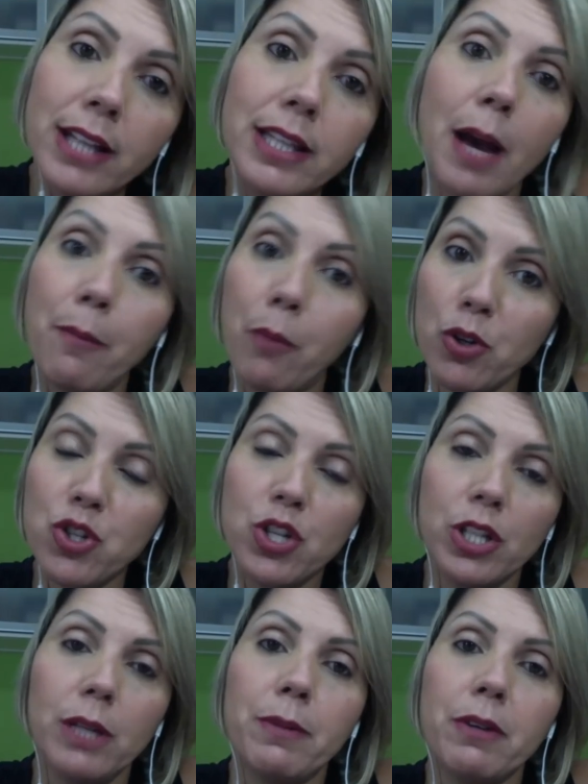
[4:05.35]
da
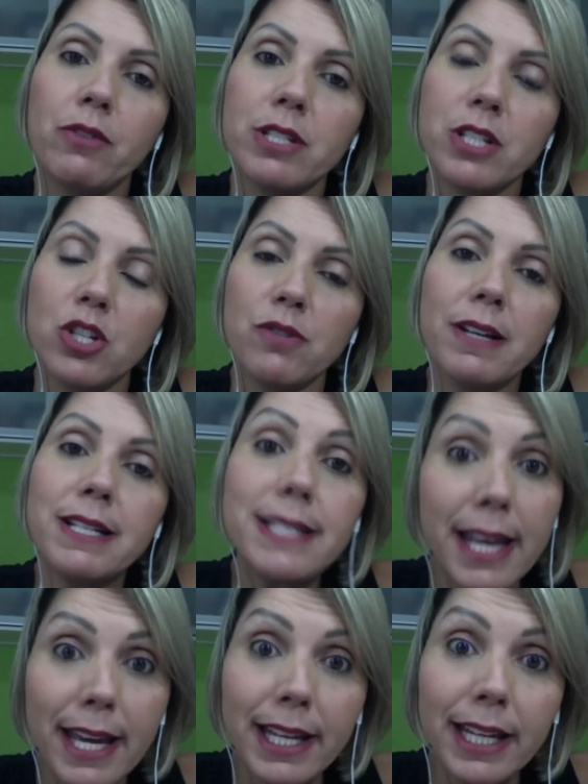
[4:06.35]
apostila para vocês
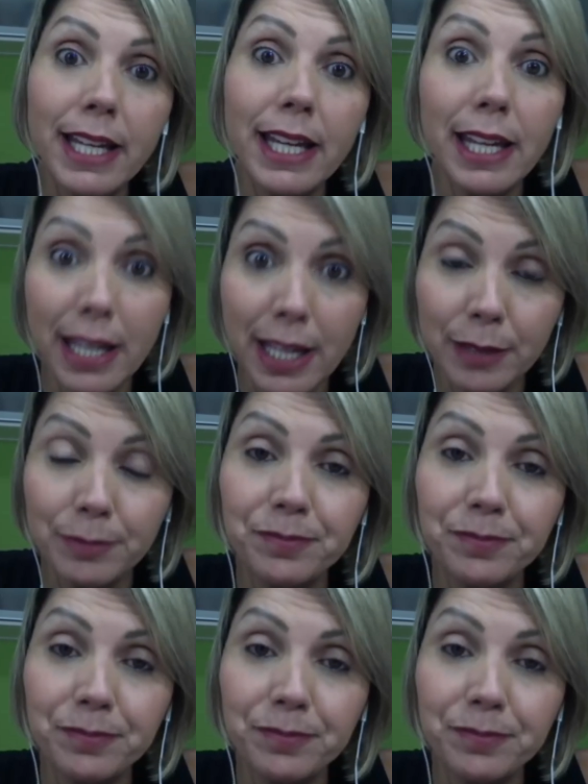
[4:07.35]
fazerem e